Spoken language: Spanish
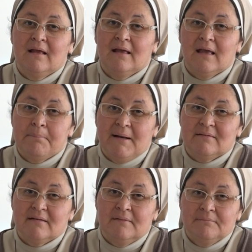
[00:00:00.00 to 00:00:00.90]
¿Qué
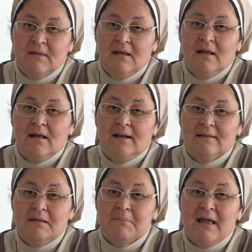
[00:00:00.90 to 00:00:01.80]
pasa? El
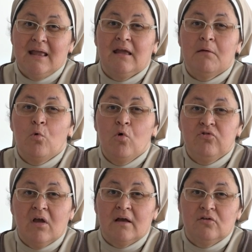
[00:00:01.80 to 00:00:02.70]
tema es que
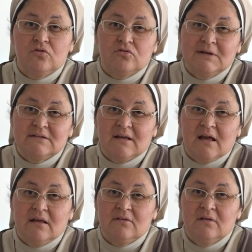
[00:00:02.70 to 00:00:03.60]
buscan estos
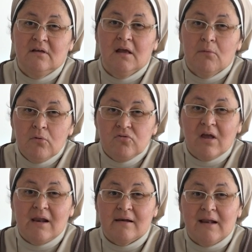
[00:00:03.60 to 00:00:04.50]
mensajes, que
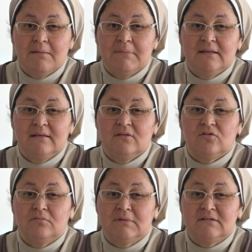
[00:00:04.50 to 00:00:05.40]
buscan realmente
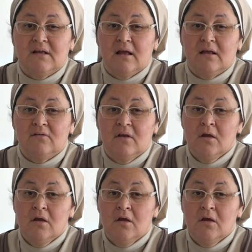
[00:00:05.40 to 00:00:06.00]
estos mensajes.